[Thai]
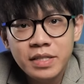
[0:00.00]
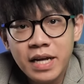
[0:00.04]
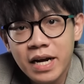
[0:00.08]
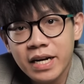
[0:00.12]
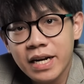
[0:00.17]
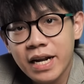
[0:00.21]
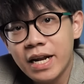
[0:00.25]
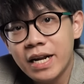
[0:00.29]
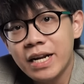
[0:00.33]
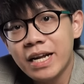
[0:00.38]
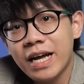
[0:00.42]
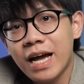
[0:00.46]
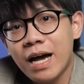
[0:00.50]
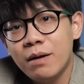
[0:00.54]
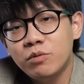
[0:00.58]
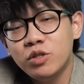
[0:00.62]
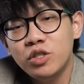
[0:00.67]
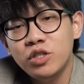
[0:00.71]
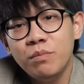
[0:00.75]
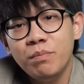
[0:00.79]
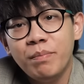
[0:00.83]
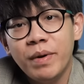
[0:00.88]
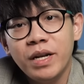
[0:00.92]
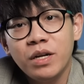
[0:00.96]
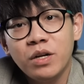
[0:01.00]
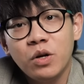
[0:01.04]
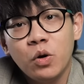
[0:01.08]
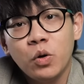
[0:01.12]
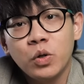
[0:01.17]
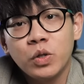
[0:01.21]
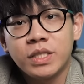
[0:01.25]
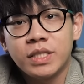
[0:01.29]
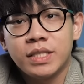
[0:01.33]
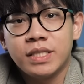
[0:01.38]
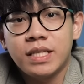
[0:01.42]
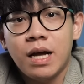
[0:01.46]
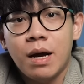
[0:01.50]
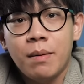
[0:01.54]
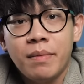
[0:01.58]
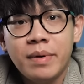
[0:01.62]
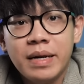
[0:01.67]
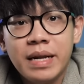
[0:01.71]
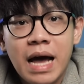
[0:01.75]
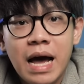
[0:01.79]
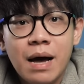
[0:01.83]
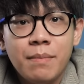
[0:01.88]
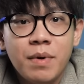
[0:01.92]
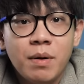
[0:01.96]
ดังนั้นนะครับจึงเป็นกฎธรรม
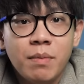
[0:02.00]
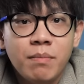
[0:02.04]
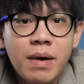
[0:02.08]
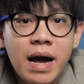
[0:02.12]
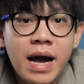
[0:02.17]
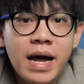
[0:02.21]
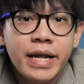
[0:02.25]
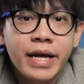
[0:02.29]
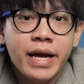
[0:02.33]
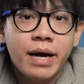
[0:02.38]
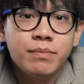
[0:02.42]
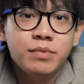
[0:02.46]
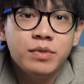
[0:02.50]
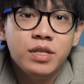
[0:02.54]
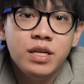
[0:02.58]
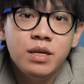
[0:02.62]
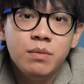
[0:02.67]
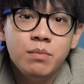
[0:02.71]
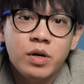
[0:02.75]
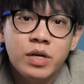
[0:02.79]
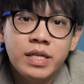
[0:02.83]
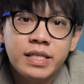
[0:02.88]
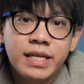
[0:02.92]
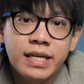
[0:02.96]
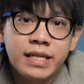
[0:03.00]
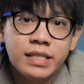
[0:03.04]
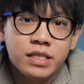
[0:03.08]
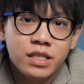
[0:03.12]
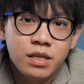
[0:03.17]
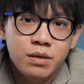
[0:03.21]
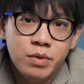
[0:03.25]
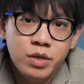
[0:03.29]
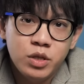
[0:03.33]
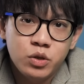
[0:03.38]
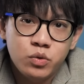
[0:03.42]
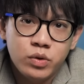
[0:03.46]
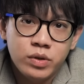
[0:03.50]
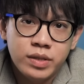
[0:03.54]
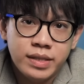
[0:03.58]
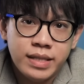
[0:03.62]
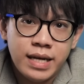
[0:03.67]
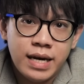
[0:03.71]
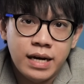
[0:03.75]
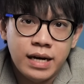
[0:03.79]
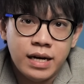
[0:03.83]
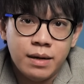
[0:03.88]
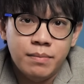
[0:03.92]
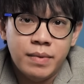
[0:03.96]
ดามากๆนะครับที่บริษัทที่มีส่วน
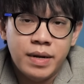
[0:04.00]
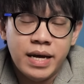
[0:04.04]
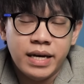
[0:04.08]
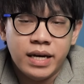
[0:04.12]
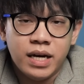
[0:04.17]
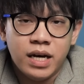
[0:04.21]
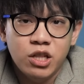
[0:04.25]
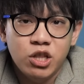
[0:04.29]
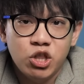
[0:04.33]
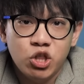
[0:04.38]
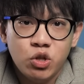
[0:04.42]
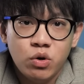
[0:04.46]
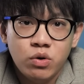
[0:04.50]
ต่างกำไรขั้น